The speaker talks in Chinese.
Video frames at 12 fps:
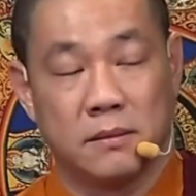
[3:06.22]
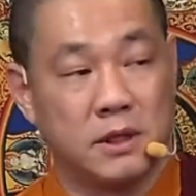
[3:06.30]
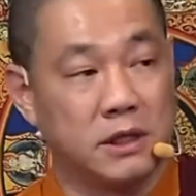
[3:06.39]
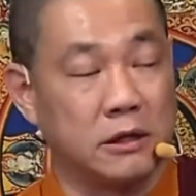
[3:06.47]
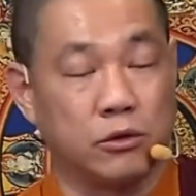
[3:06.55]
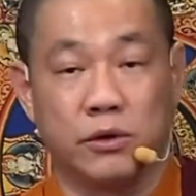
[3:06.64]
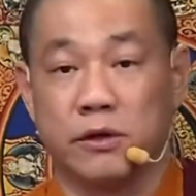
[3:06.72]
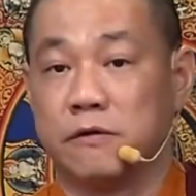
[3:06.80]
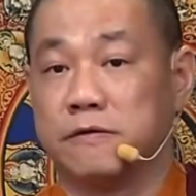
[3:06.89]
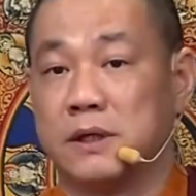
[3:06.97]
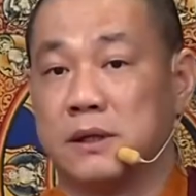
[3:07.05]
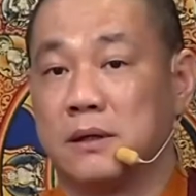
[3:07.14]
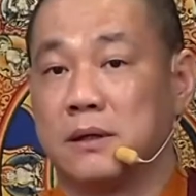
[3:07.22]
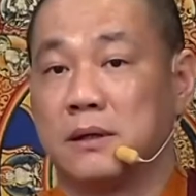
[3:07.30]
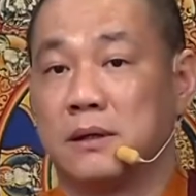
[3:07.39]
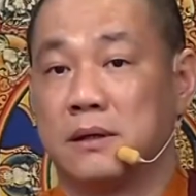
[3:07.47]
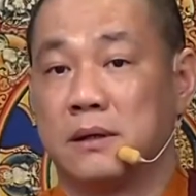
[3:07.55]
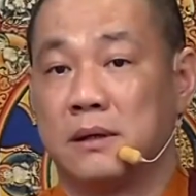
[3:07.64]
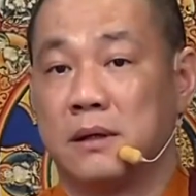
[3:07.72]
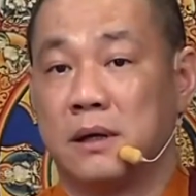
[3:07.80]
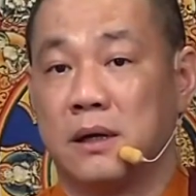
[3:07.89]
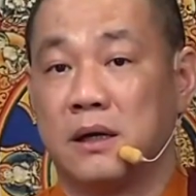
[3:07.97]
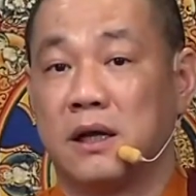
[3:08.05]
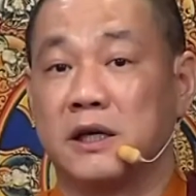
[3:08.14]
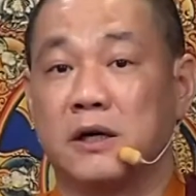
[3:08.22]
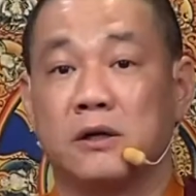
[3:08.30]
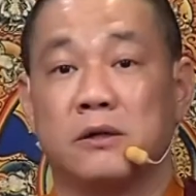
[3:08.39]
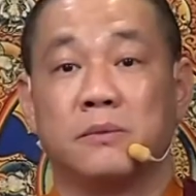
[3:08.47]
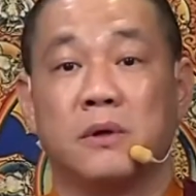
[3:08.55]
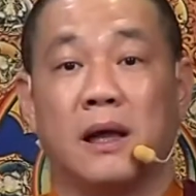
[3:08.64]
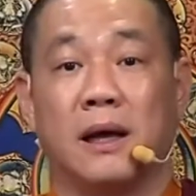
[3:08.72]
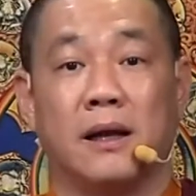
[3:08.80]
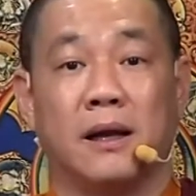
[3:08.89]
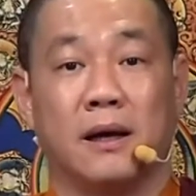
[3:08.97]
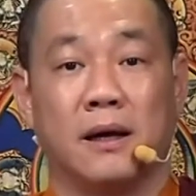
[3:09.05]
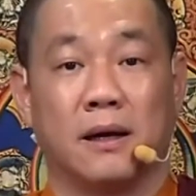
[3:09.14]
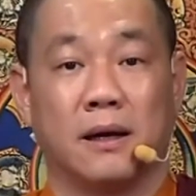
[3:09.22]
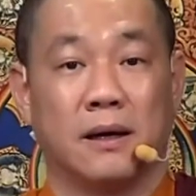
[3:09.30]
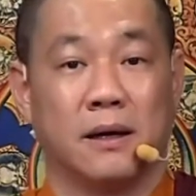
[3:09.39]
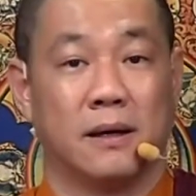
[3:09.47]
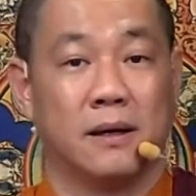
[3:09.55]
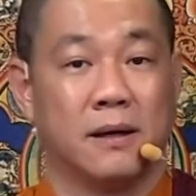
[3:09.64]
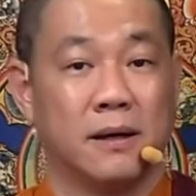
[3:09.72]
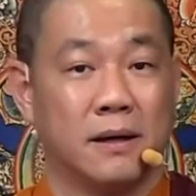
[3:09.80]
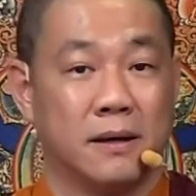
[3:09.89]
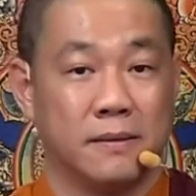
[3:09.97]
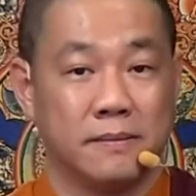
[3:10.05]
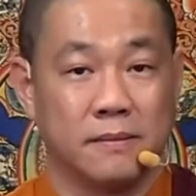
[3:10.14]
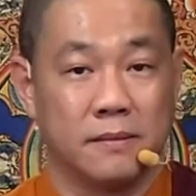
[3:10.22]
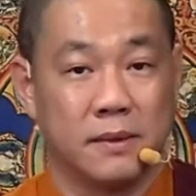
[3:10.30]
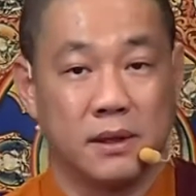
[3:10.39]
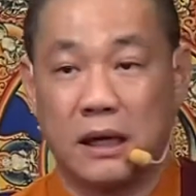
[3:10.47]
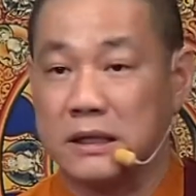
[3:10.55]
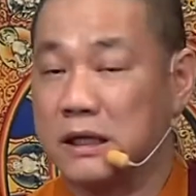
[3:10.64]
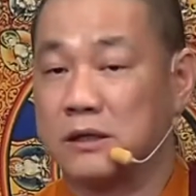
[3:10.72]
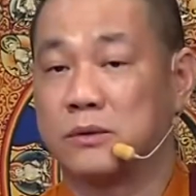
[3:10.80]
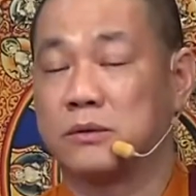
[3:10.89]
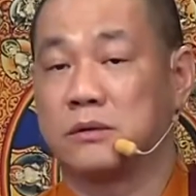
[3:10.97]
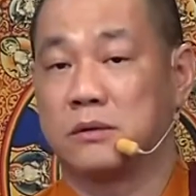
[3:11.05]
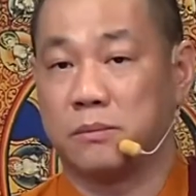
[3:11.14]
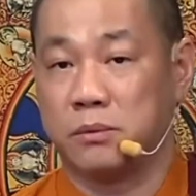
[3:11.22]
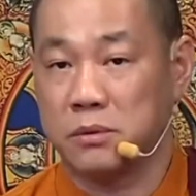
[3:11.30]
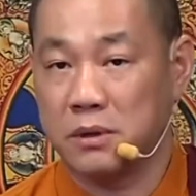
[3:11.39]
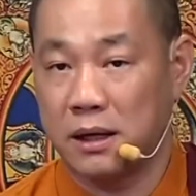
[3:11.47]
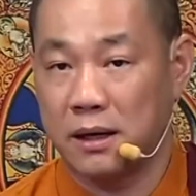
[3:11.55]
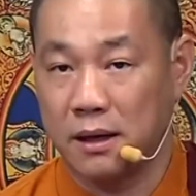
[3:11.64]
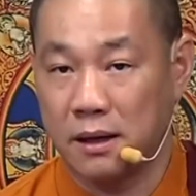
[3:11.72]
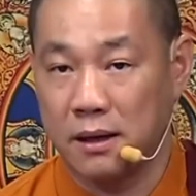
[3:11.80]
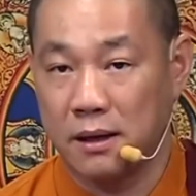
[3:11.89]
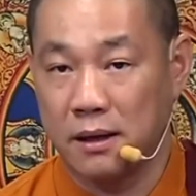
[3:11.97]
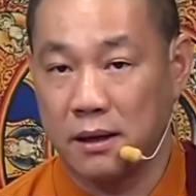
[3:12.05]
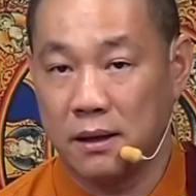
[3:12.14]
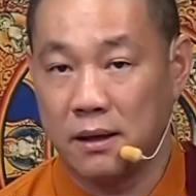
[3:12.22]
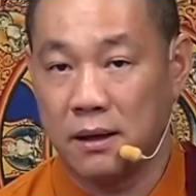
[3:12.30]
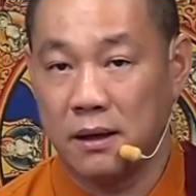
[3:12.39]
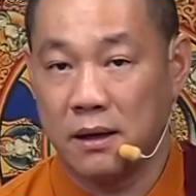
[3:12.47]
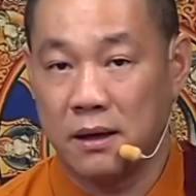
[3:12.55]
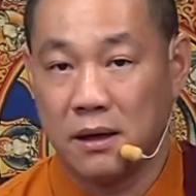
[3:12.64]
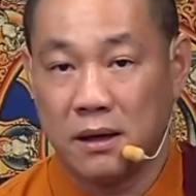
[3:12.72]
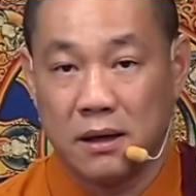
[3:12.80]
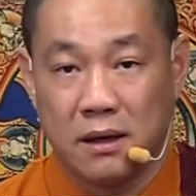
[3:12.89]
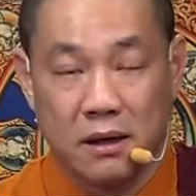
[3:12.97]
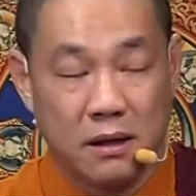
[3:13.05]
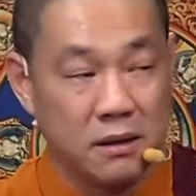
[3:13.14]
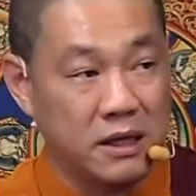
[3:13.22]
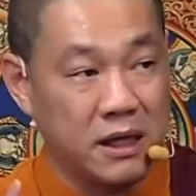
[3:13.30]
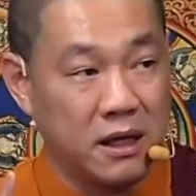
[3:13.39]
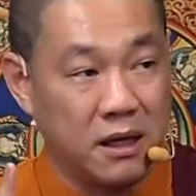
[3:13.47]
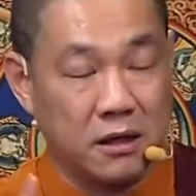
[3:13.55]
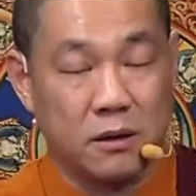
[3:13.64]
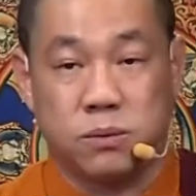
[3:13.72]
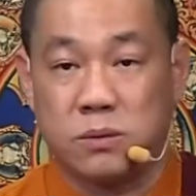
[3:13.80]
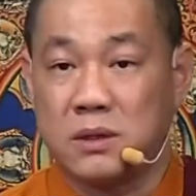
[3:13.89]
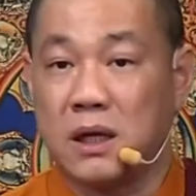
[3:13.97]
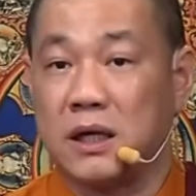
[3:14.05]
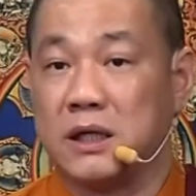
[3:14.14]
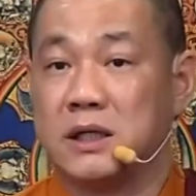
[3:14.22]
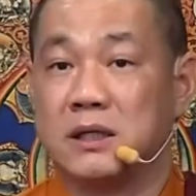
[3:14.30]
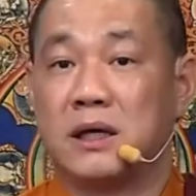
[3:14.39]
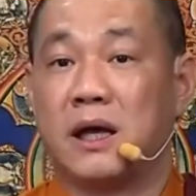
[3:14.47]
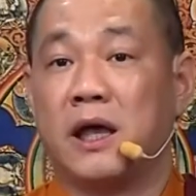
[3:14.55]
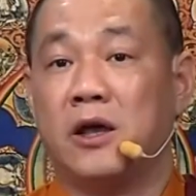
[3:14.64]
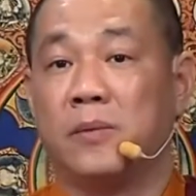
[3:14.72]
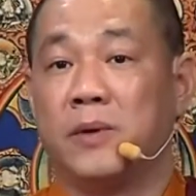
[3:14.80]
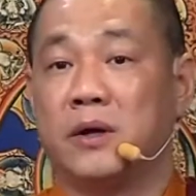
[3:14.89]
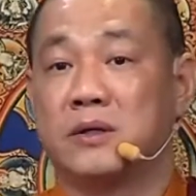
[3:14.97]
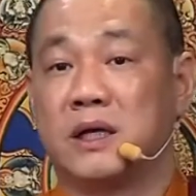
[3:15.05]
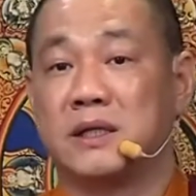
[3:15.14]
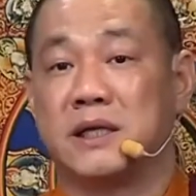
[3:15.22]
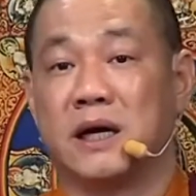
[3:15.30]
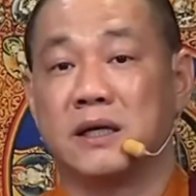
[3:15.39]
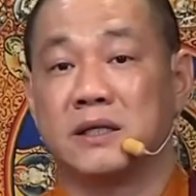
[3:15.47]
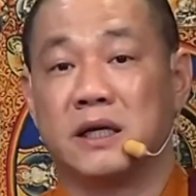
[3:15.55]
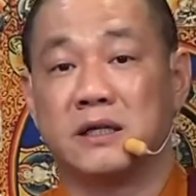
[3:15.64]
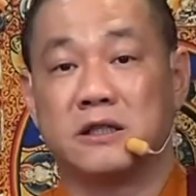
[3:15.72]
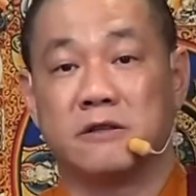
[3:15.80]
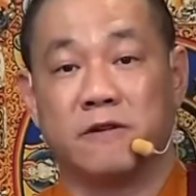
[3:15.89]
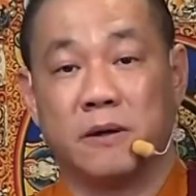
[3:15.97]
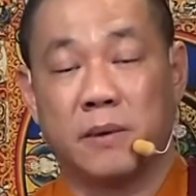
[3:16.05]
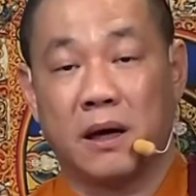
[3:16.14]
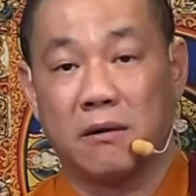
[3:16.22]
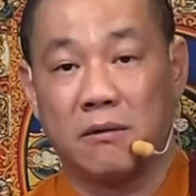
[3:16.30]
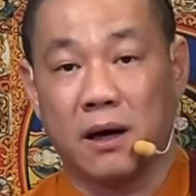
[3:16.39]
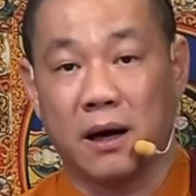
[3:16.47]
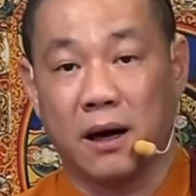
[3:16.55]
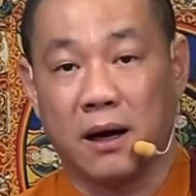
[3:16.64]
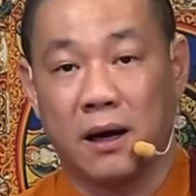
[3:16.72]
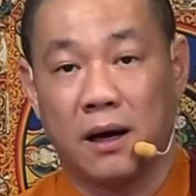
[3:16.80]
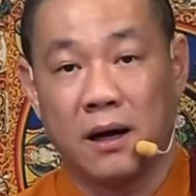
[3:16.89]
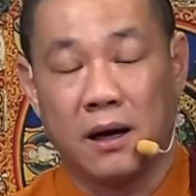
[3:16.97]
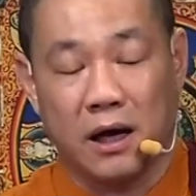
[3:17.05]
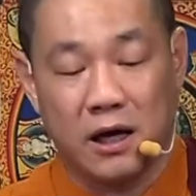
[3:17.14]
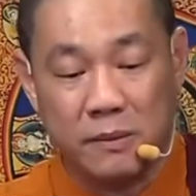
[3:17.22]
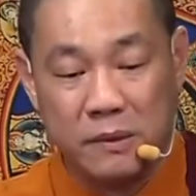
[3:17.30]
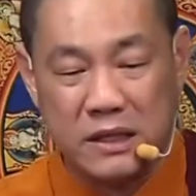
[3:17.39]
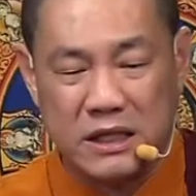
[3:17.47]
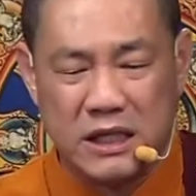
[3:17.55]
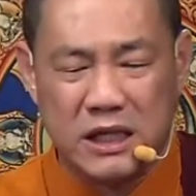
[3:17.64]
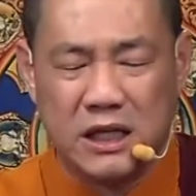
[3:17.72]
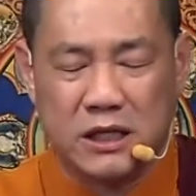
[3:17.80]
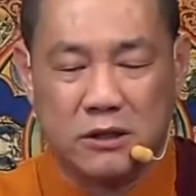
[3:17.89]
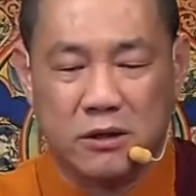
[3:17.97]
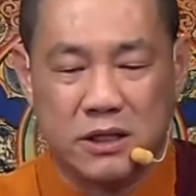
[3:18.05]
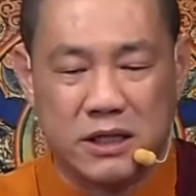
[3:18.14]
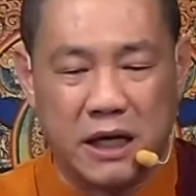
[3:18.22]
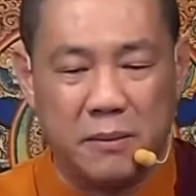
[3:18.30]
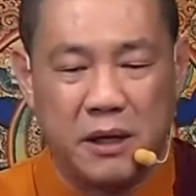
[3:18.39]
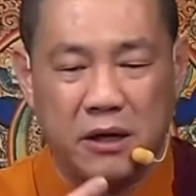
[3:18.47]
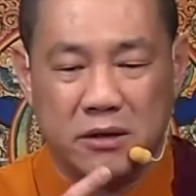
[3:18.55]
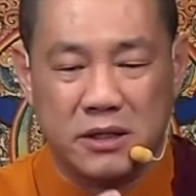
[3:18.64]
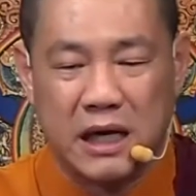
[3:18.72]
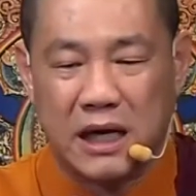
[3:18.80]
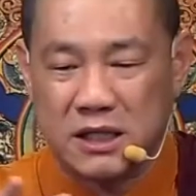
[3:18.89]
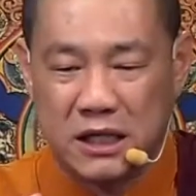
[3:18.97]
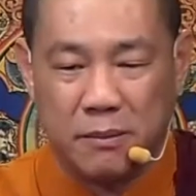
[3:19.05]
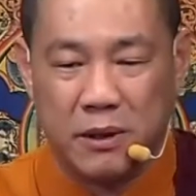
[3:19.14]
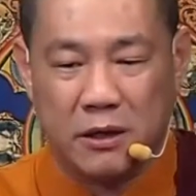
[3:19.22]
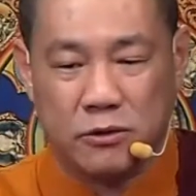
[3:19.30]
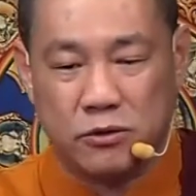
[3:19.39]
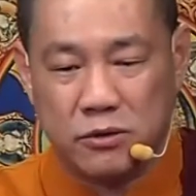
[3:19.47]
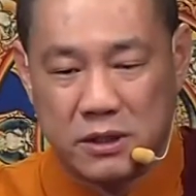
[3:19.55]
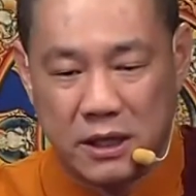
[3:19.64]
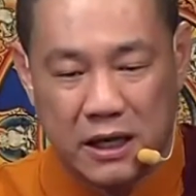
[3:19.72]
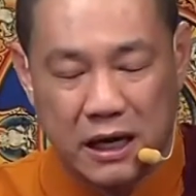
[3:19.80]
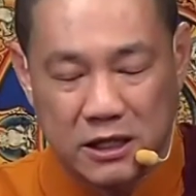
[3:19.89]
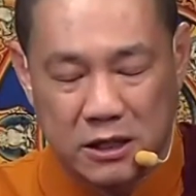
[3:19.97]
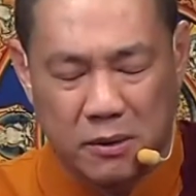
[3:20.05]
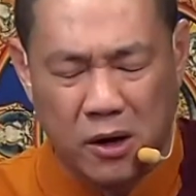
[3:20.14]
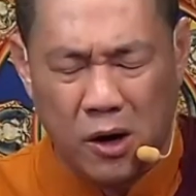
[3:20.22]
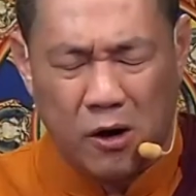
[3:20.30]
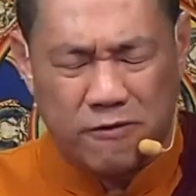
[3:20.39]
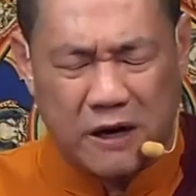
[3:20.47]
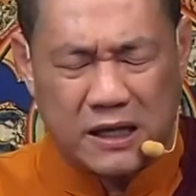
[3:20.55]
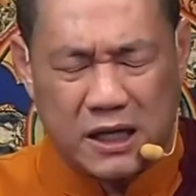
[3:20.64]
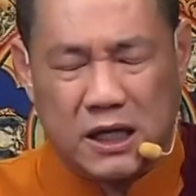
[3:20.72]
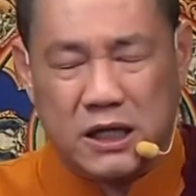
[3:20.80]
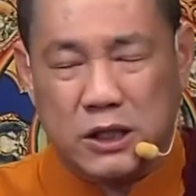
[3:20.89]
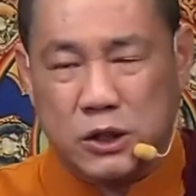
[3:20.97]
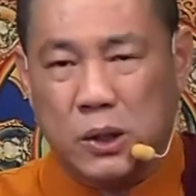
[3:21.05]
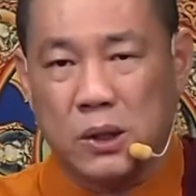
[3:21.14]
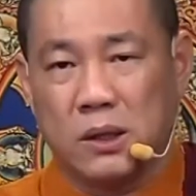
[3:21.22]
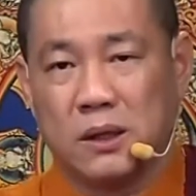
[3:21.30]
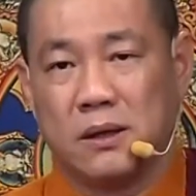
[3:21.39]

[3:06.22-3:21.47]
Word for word: 净土有份，那以后都不来了，大家都去做菩萨了。年老的菩萨，你现在还有没有在讲人家是非八卦？还有没有心里说谁没有嫁，谁没有娶，谁干什么，放得很重？